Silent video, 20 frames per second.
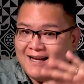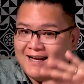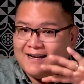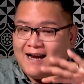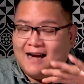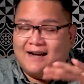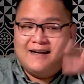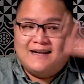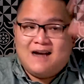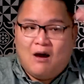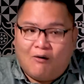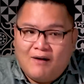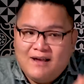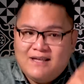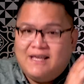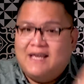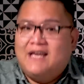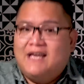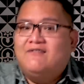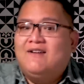đó thì đối
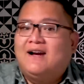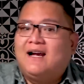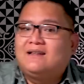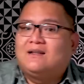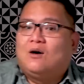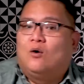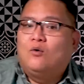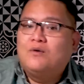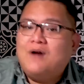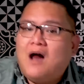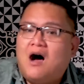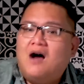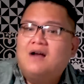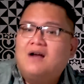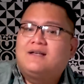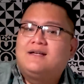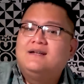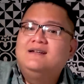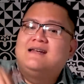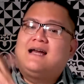diện với cái tủ đó
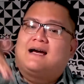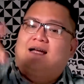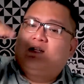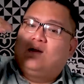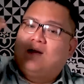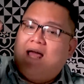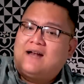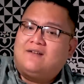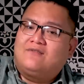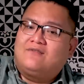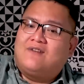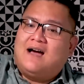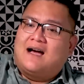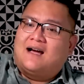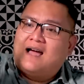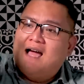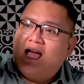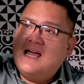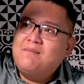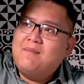chính là cái toilet và
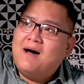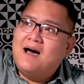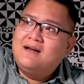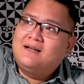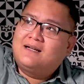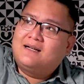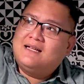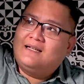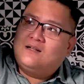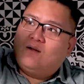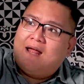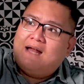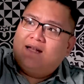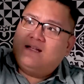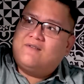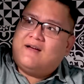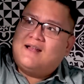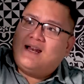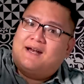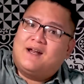kế bên cái toilet
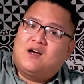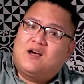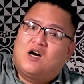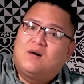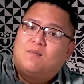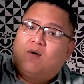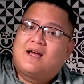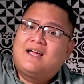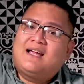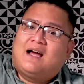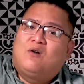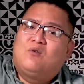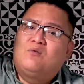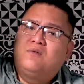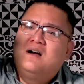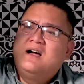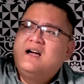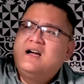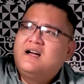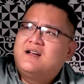như vậy là nó có một cái
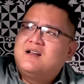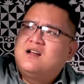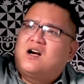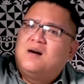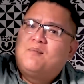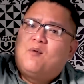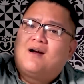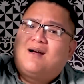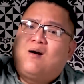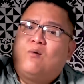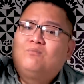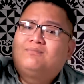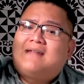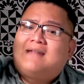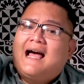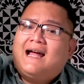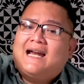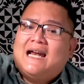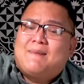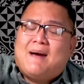cầu nó có mỗi công
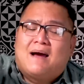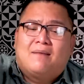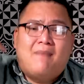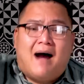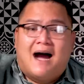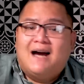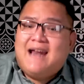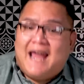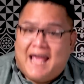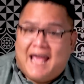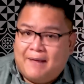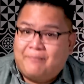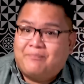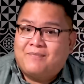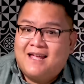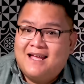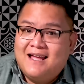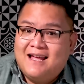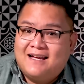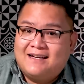tắc để bạn mở đèn
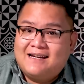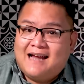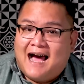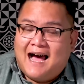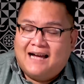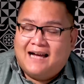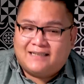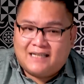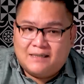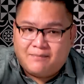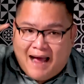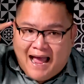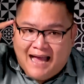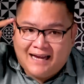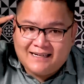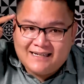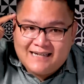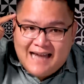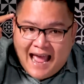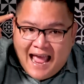đó thì
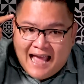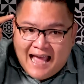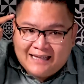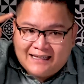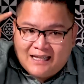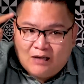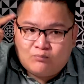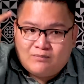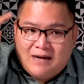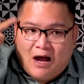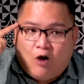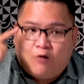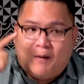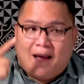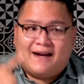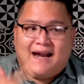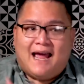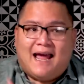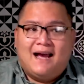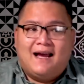bạn đang trong đầu
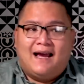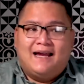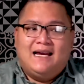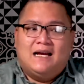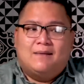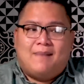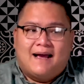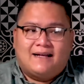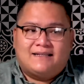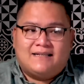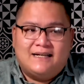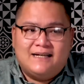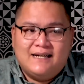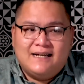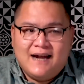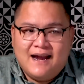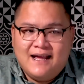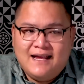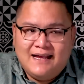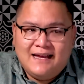bạn đang nghĩ là bạn sẽ
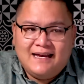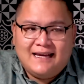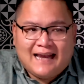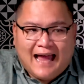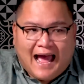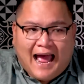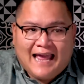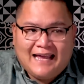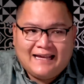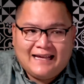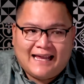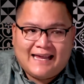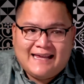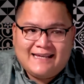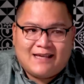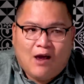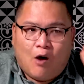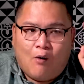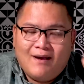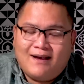đi lại ngay
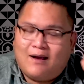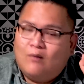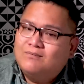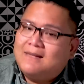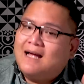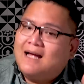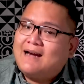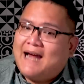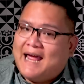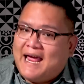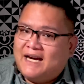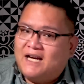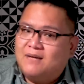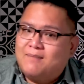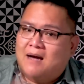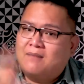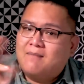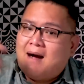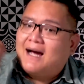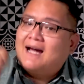chỗ cái công tắc đèn đó
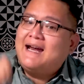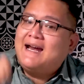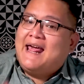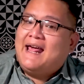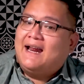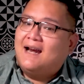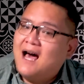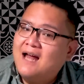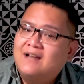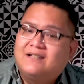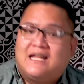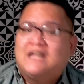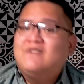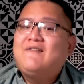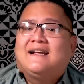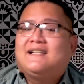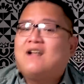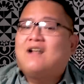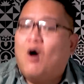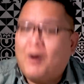bạn bật cái đèn lên chỉ
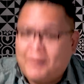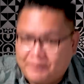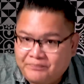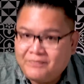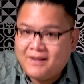vậy thôi